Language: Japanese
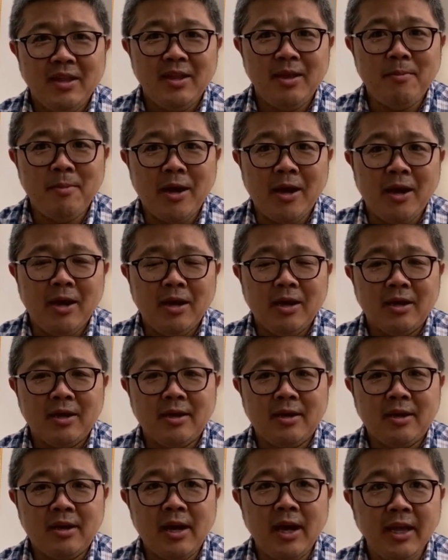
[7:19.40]
で、まあ、
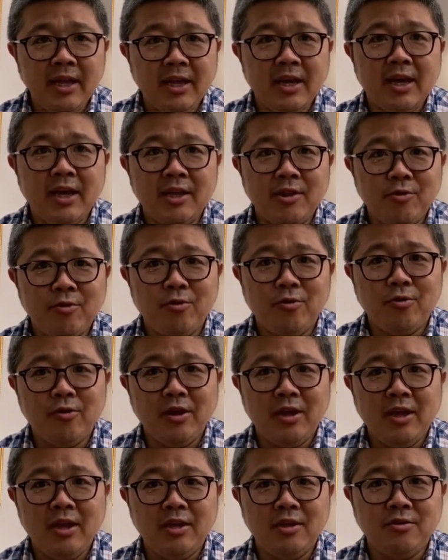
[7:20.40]
海外
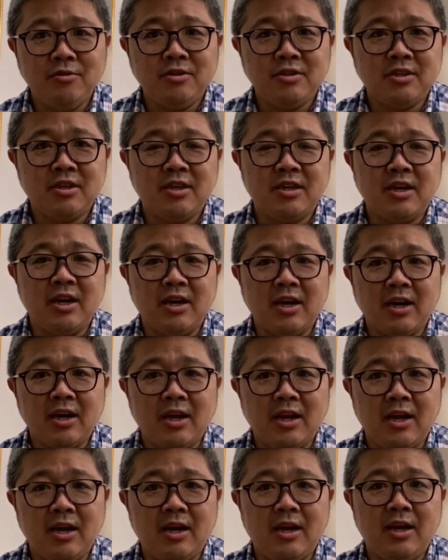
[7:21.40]
の、えー、融資機関
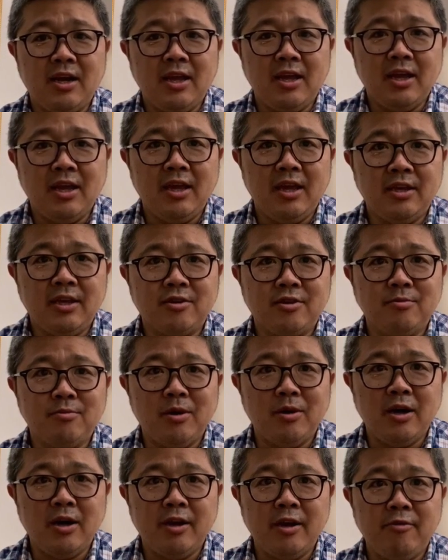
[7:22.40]
から、えー、引く
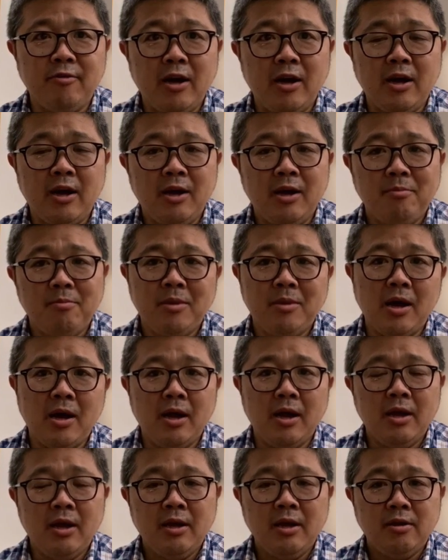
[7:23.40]
場合は、
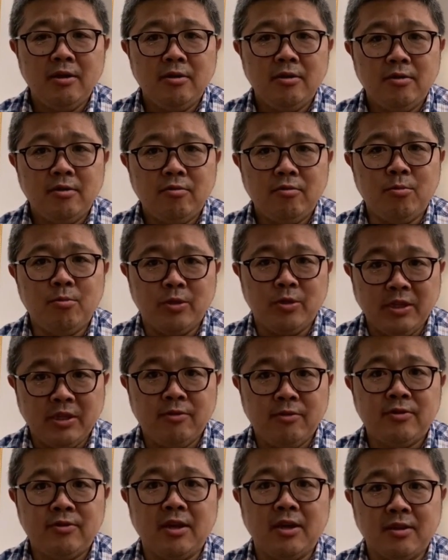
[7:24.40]
まあ、主
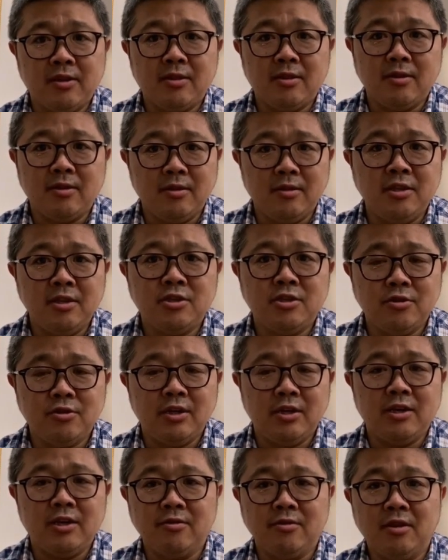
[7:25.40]
に2つ、2種
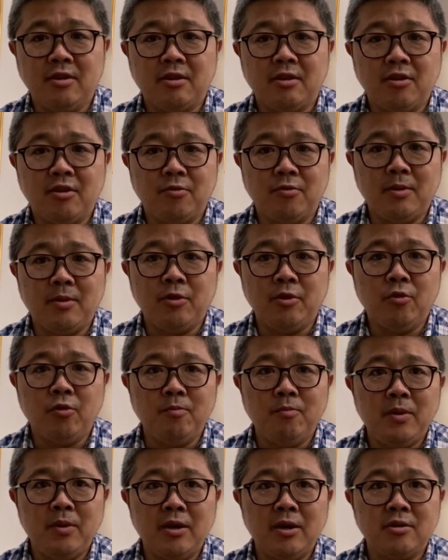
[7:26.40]
類あるんですけど、まあ、
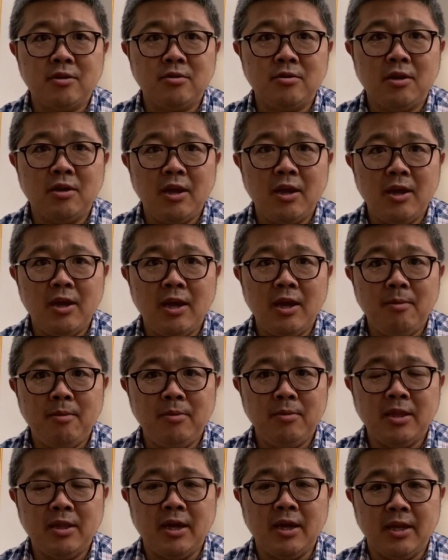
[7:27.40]
ノンバンク系
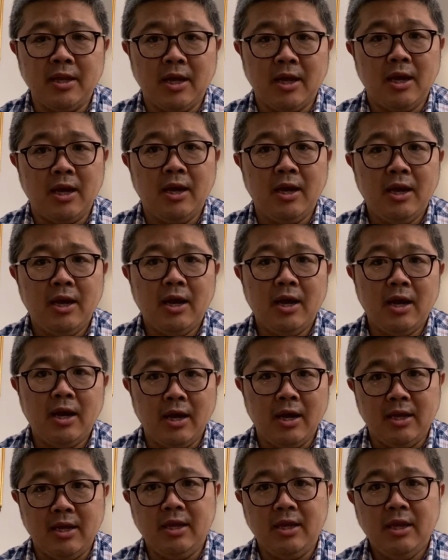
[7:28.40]
みたいな、
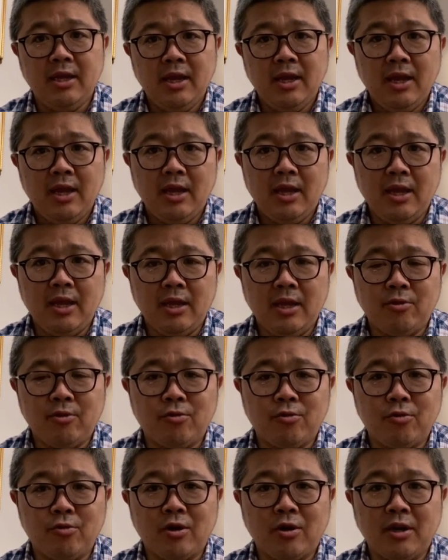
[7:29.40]
はい、えー、
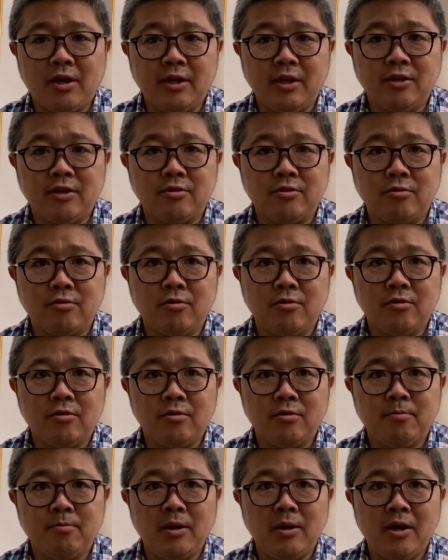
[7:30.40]
ところから引く
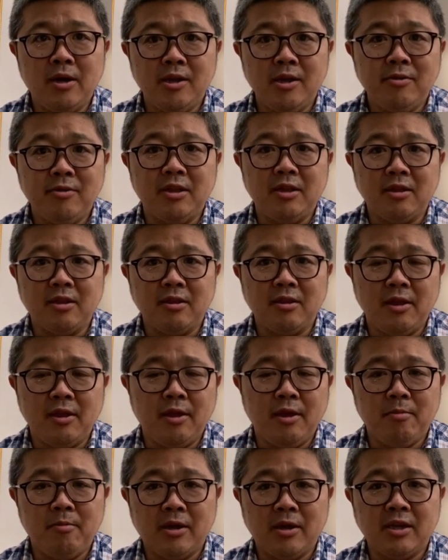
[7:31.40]
場合はです
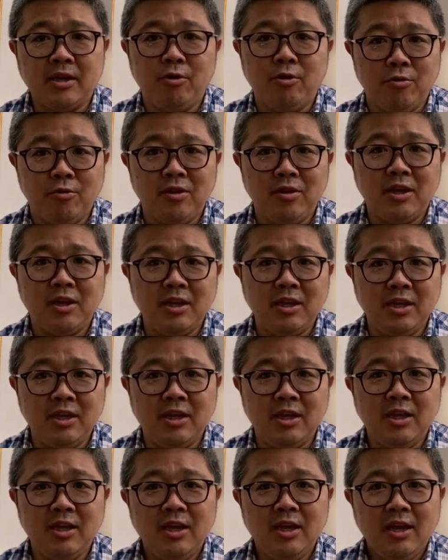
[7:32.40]
ね、まあ、基本的
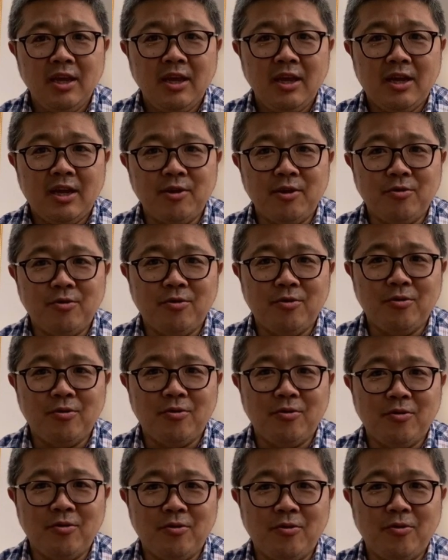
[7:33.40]
に、あ
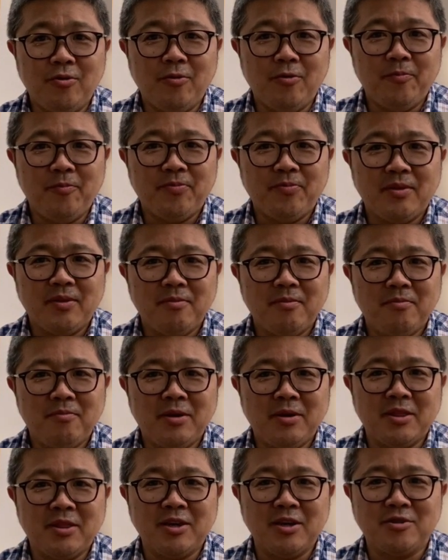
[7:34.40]

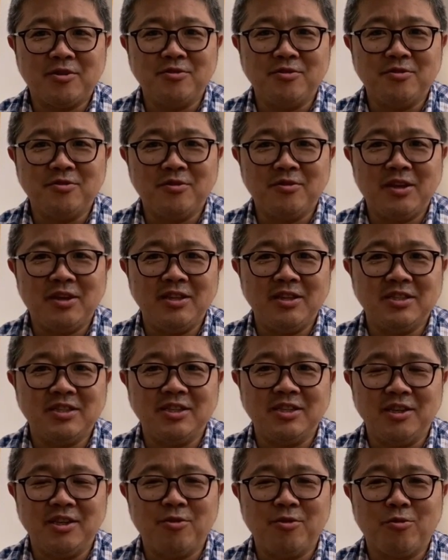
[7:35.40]
のー、全く現
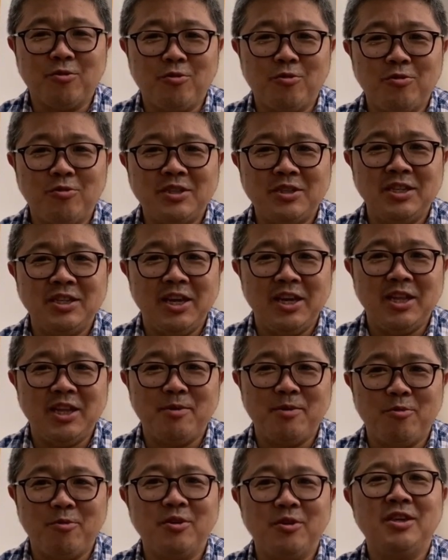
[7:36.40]
地に渡航しない
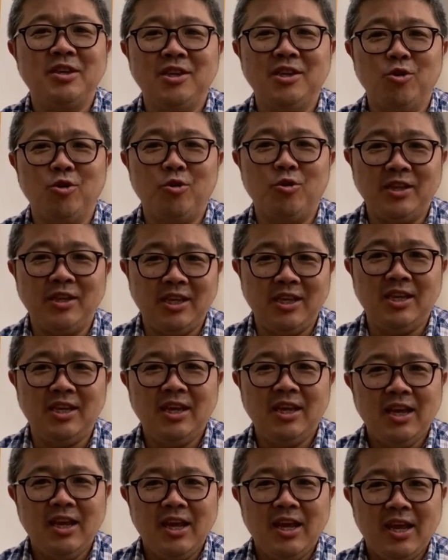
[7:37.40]
でもいいよう
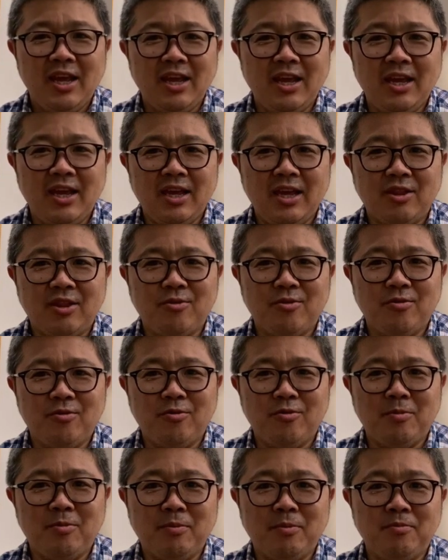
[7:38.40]
に、えー
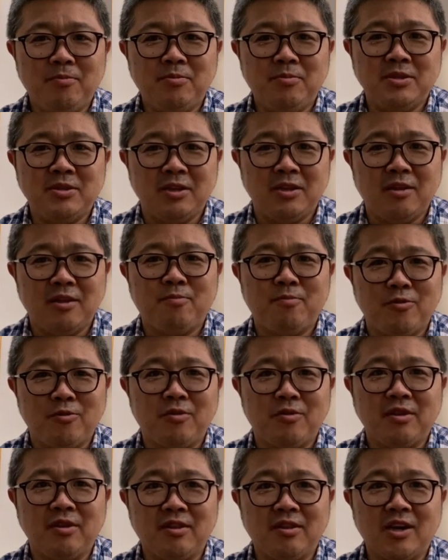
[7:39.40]
とまあ、
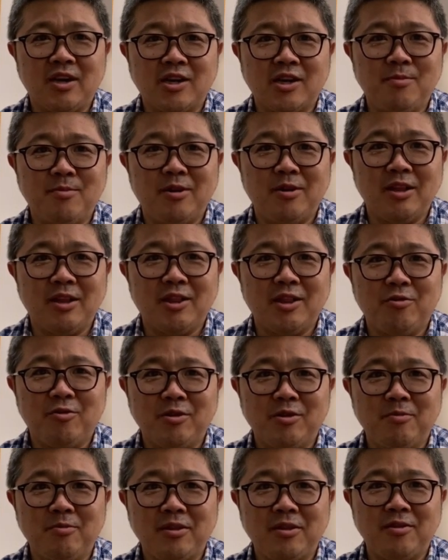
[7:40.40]
ビジネスプロセスが組まれて
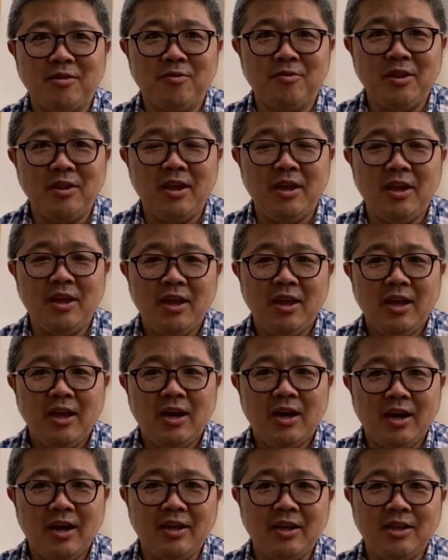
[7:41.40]
おりますので、
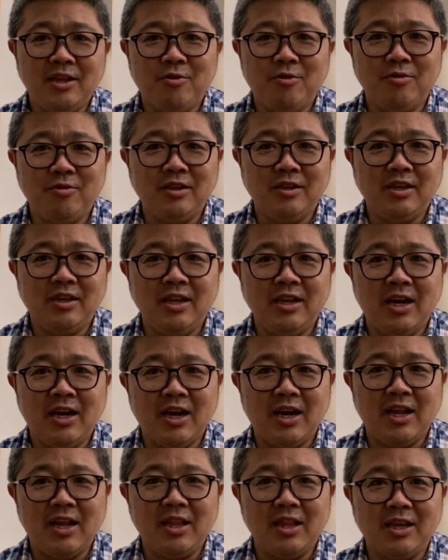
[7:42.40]
はい、日本にい
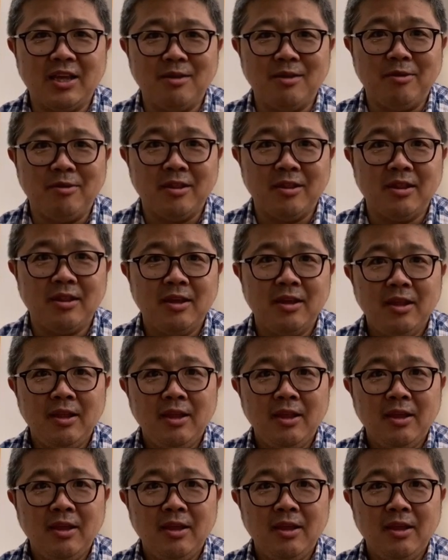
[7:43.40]
ながらできます。